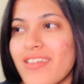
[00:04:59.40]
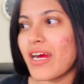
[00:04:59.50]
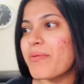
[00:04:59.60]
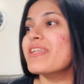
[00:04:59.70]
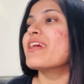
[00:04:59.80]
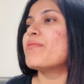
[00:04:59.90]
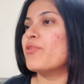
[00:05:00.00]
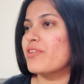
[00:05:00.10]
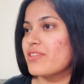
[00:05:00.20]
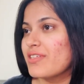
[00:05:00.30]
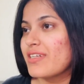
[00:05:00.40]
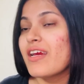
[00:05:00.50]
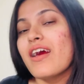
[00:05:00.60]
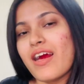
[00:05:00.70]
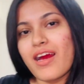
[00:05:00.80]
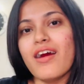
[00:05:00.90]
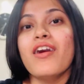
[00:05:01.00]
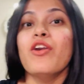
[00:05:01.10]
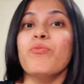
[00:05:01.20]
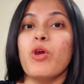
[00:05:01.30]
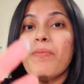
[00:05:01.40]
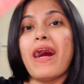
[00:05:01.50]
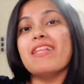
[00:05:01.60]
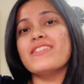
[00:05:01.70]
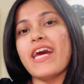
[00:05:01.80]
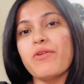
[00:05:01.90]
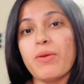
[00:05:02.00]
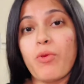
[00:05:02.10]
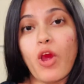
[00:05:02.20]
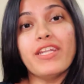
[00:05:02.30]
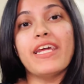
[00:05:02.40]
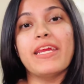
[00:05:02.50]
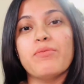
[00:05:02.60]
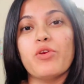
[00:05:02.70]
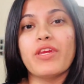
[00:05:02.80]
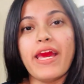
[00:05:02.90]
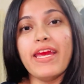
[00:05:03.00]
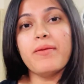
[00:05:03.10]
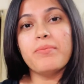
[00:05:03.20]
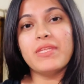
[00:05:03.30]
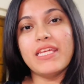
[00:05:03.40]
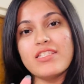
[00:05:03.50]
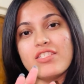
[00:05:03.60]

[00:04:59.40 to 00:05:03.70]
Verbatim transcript: अपन क्या बोल रहे थे हाँ भोपाल से आए हुए बहुत टाइम हो गया है तीन